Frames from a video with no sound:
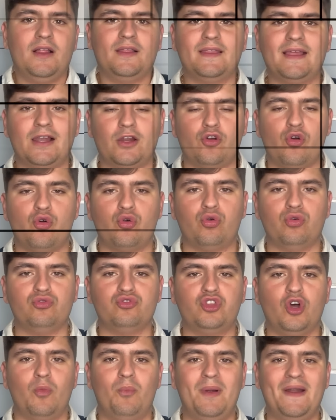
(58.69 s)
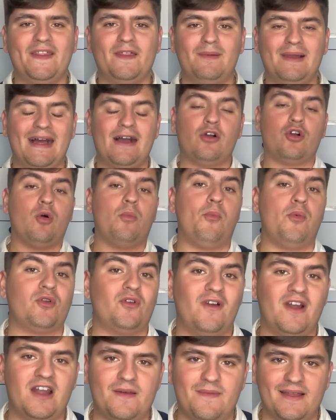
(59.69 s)
del conjunto verde
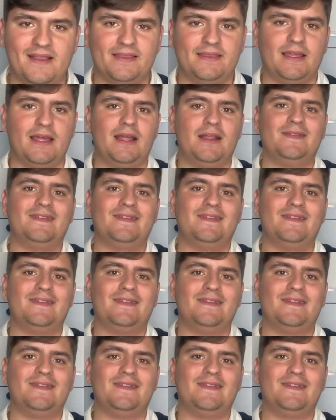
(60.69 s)
probablemente